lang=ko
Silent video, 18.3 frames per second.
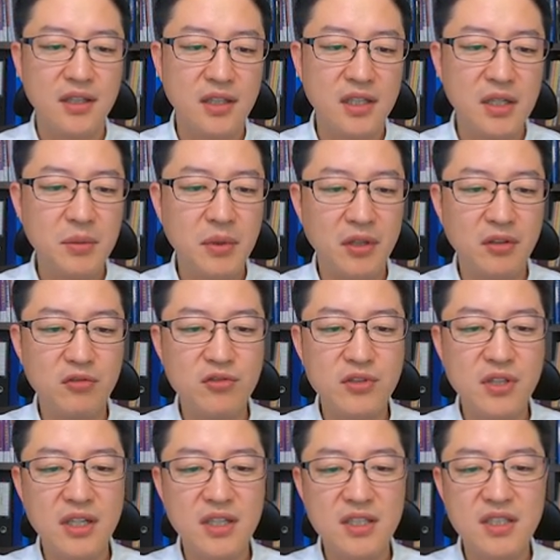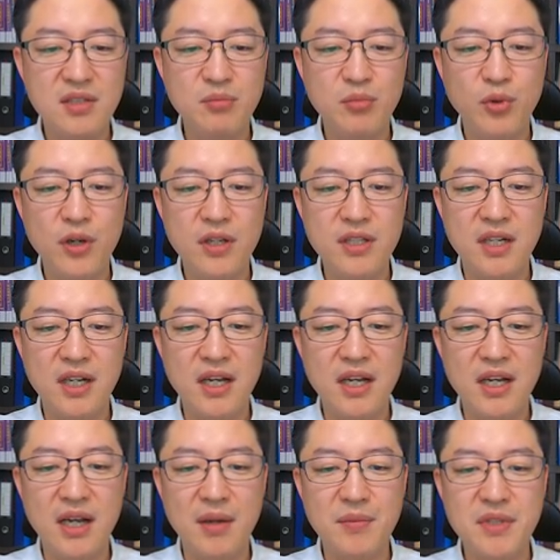일 번 우산을 쓴
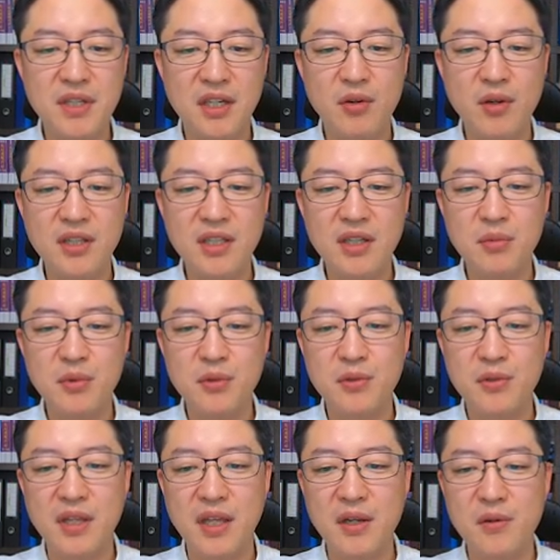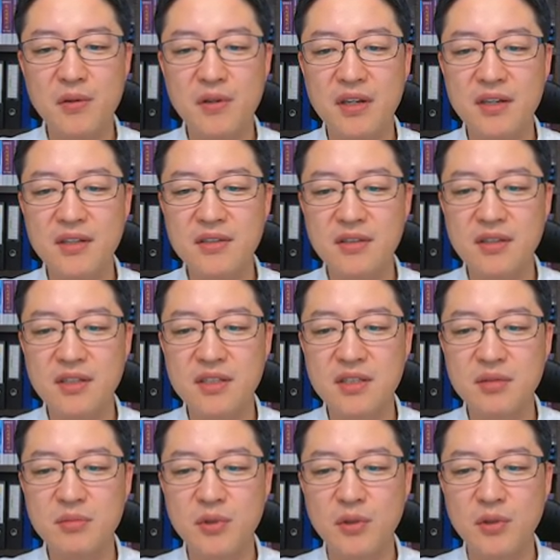보행자가 갑자기 횡단보도로 내려올 가능성이
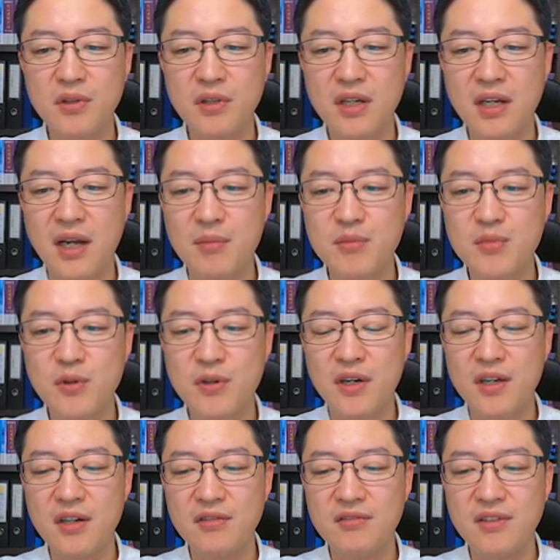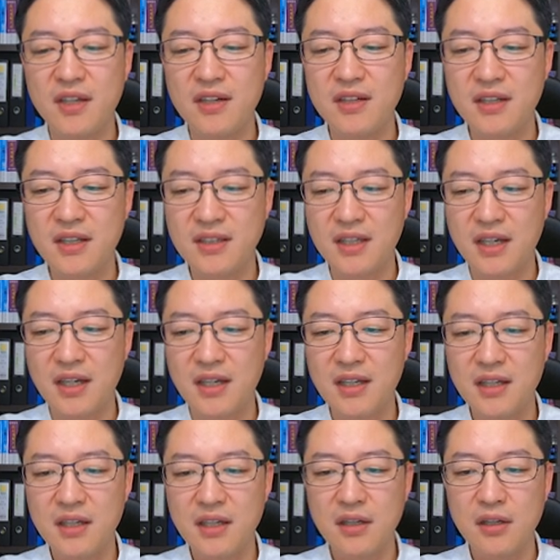있으므로 감속하여 운행을
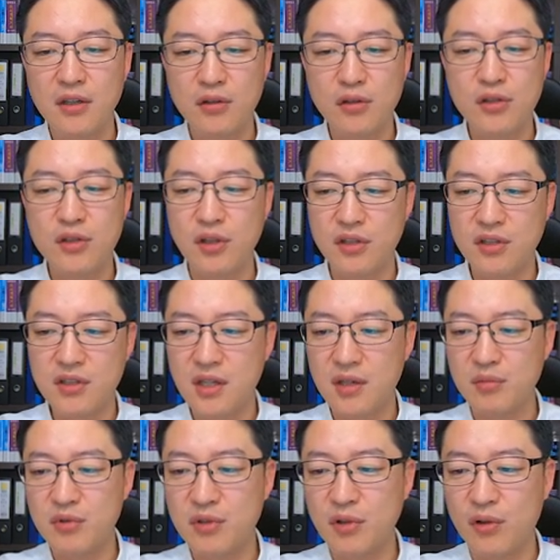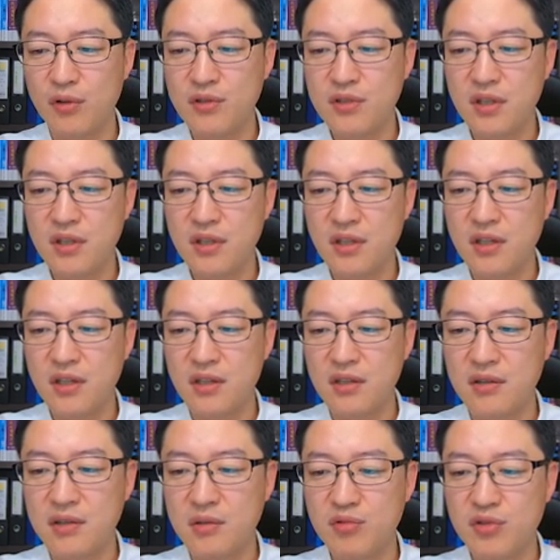한다. 그렇죠. 이 사람들이 언제 이렇게
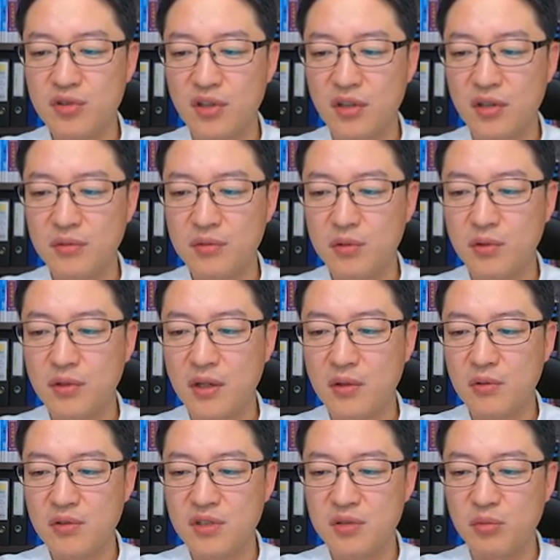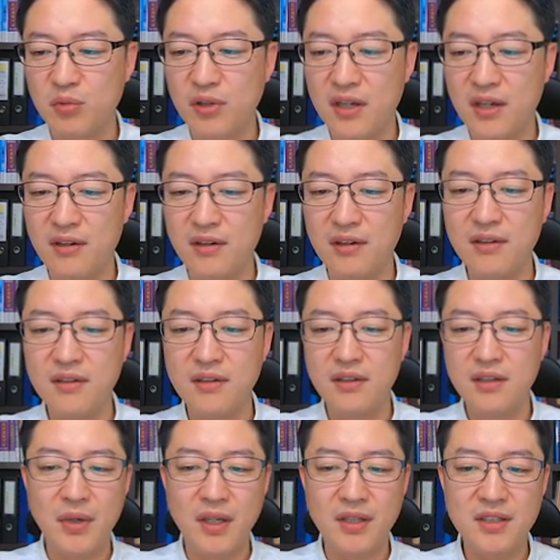이분처럼 또 내려올지 몰라요.
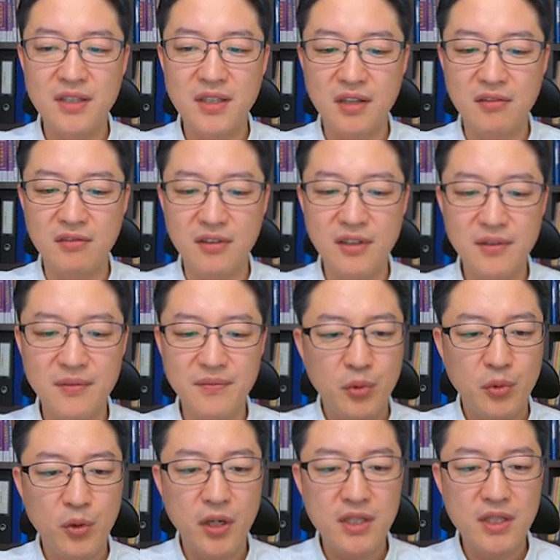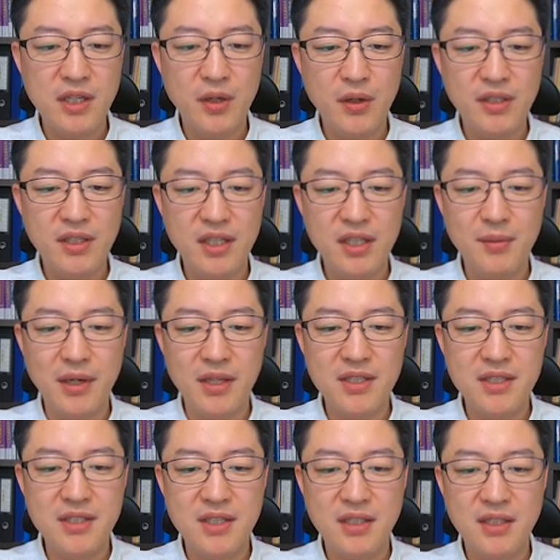맞는 얘기고요. 보행자가 횡단을
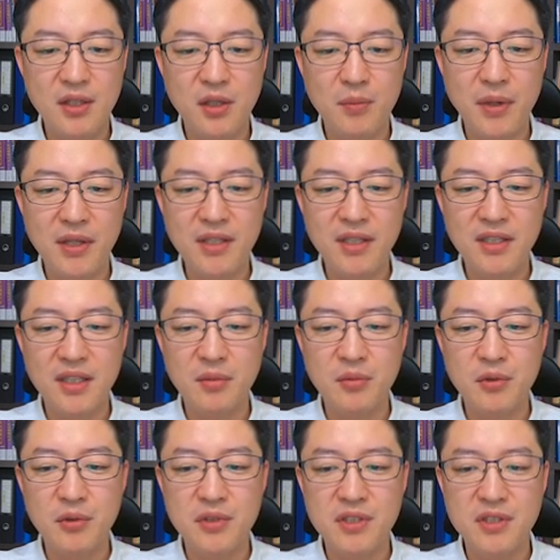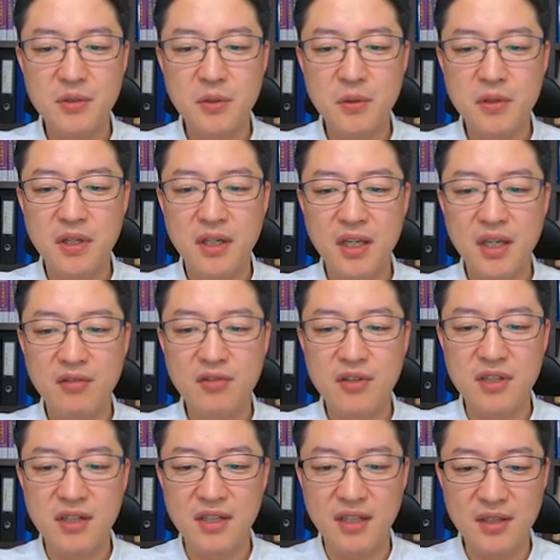마친 상태로 판단되므로 신속하게
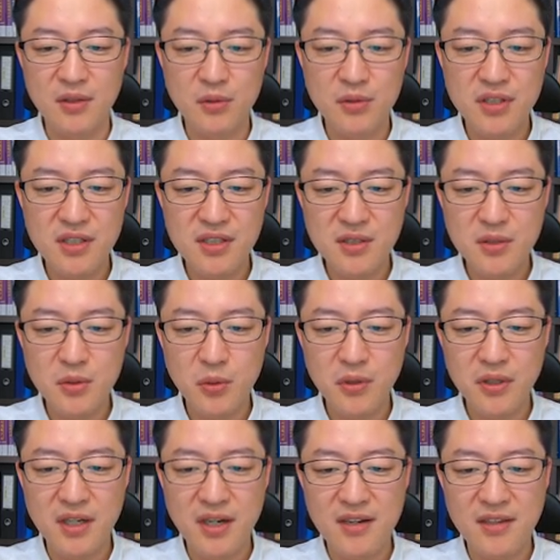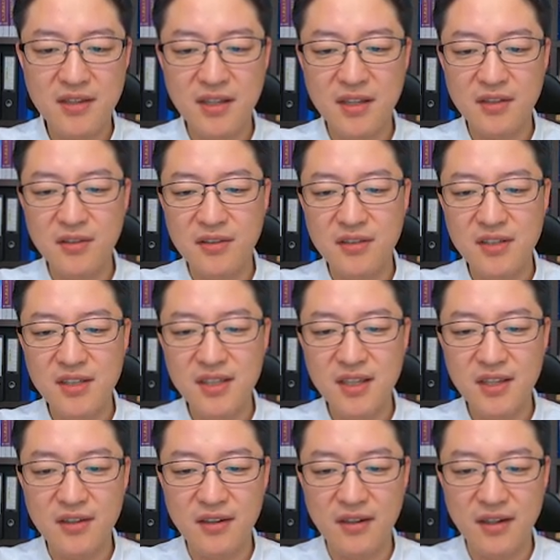우회전한다. 이 신속이라는 단어 틀린
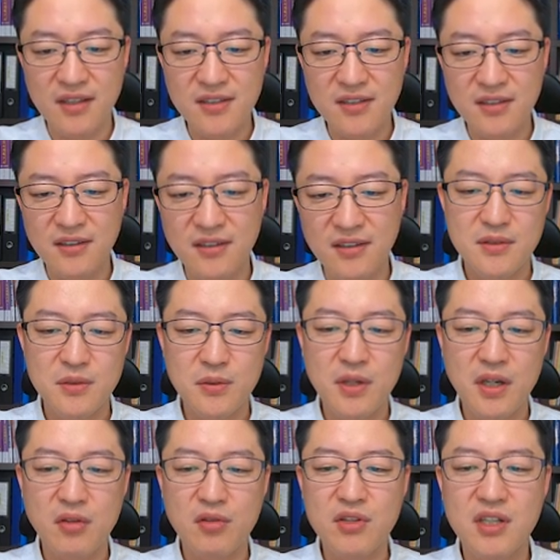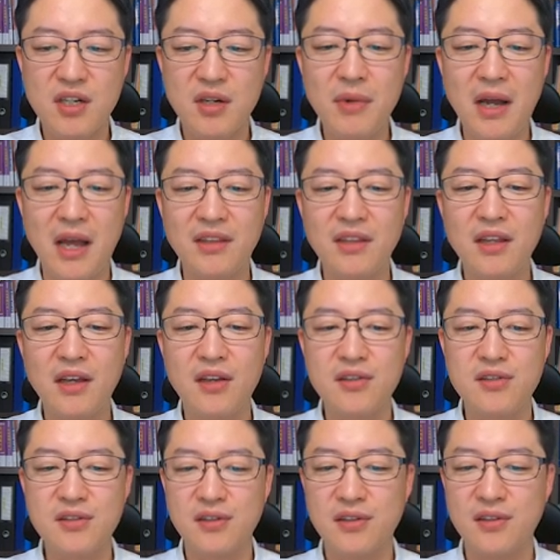단어라고 그랬죠? 신속하게 우회전하면 안
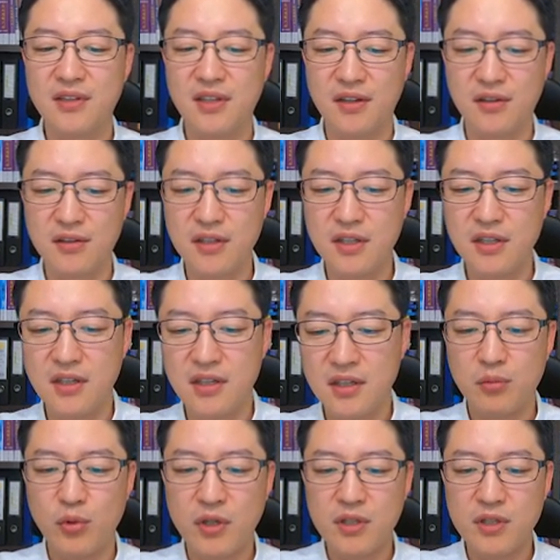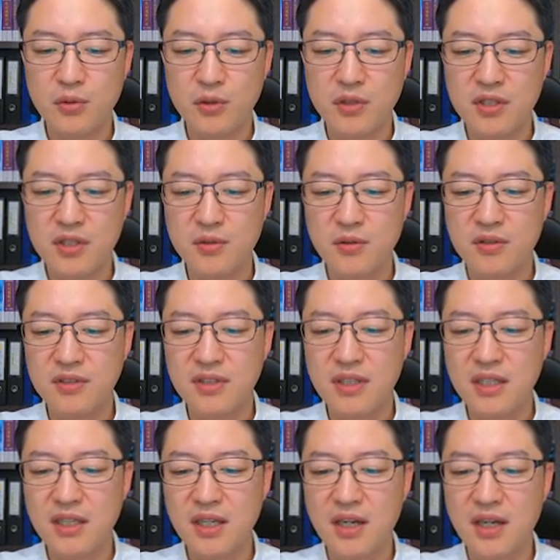되겠죠. 당연히 보행자 녹색신호
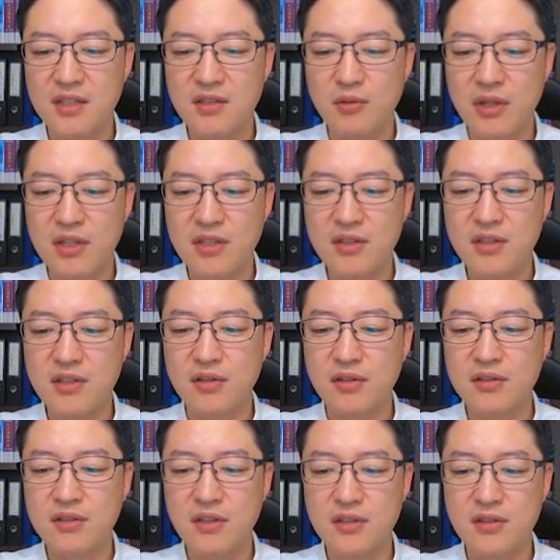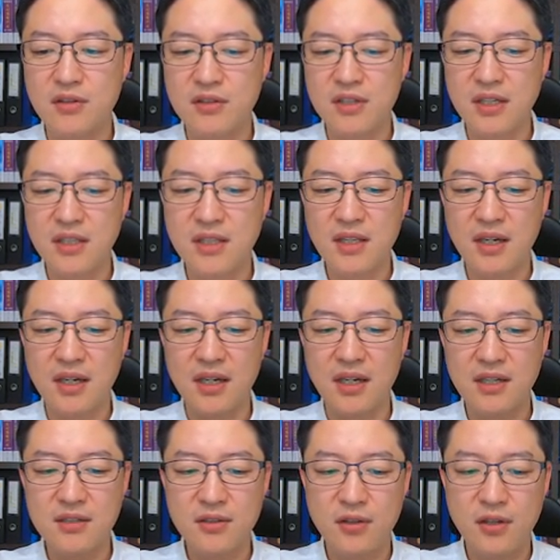끝날 때까지 완전히 정지선에
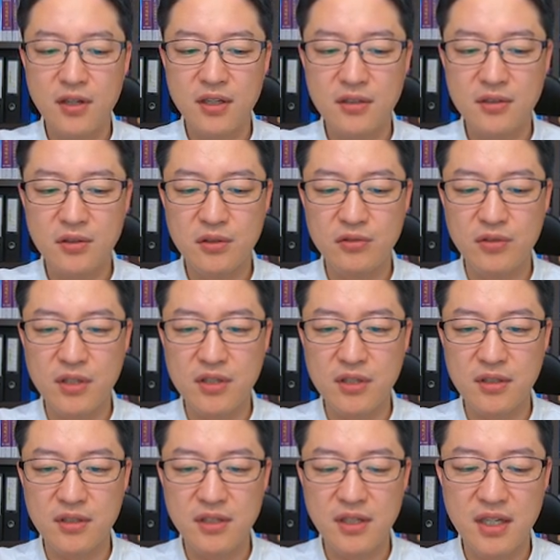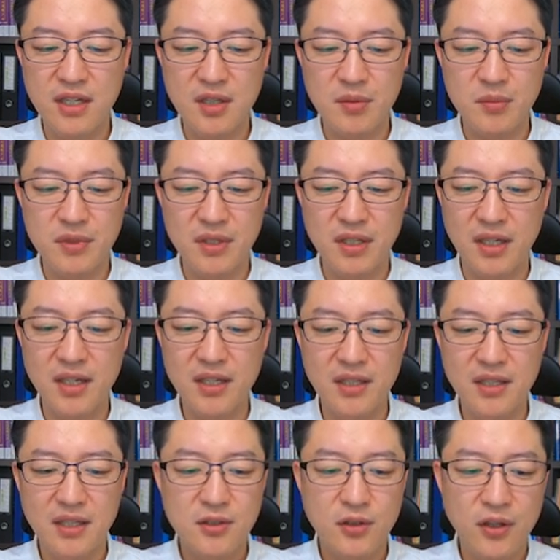정차했다가 서행으로 우회전을 해야
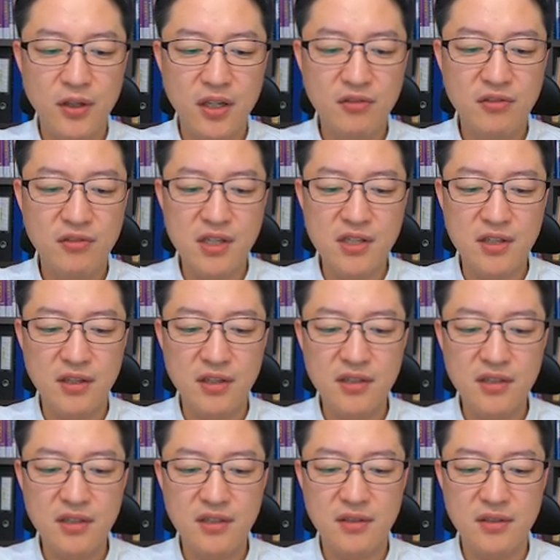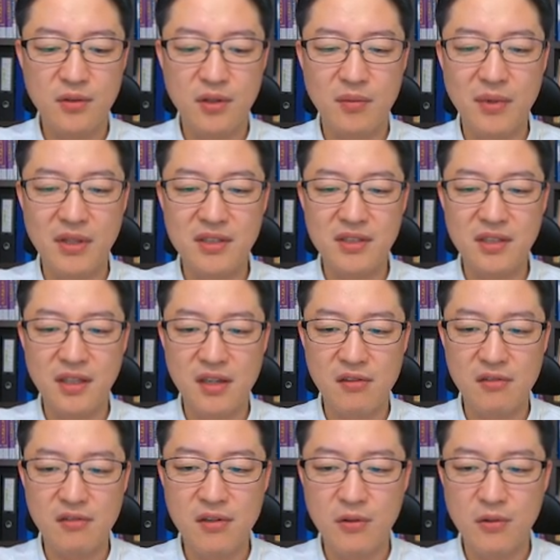됩니다. 서행 우회전, 여기 맞는
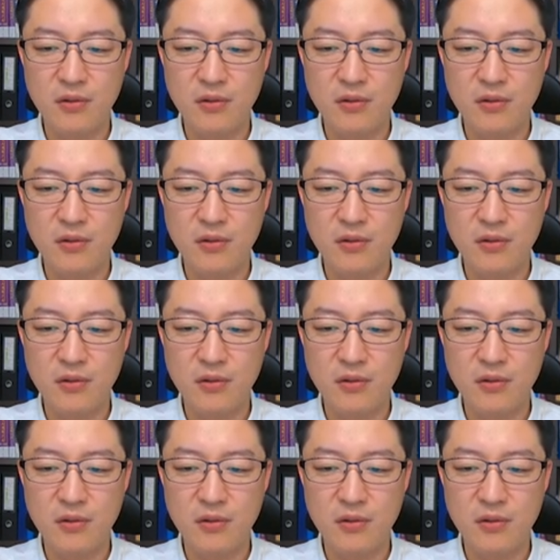얘기고요.